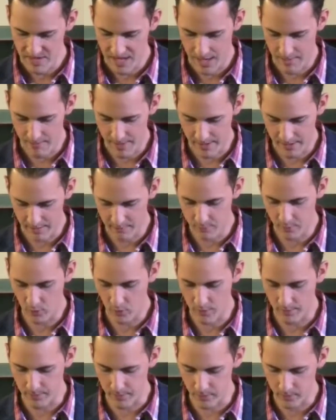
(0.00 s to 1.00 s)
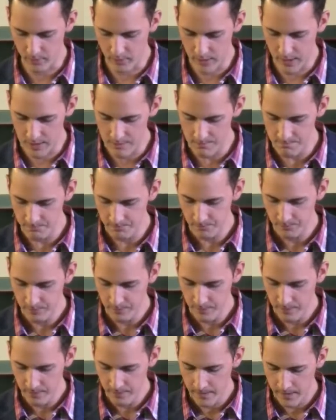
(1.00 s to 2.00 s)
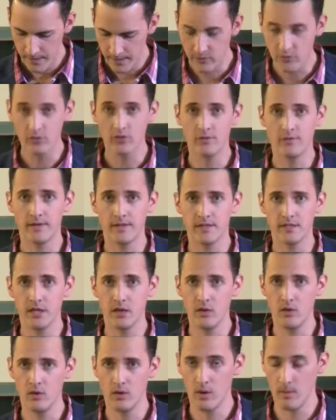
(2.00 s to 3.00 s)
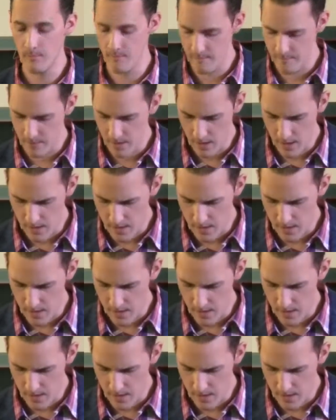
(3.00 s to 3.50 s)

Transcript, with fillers: amarrar poco a poco, ¿ok? Entonces, versículo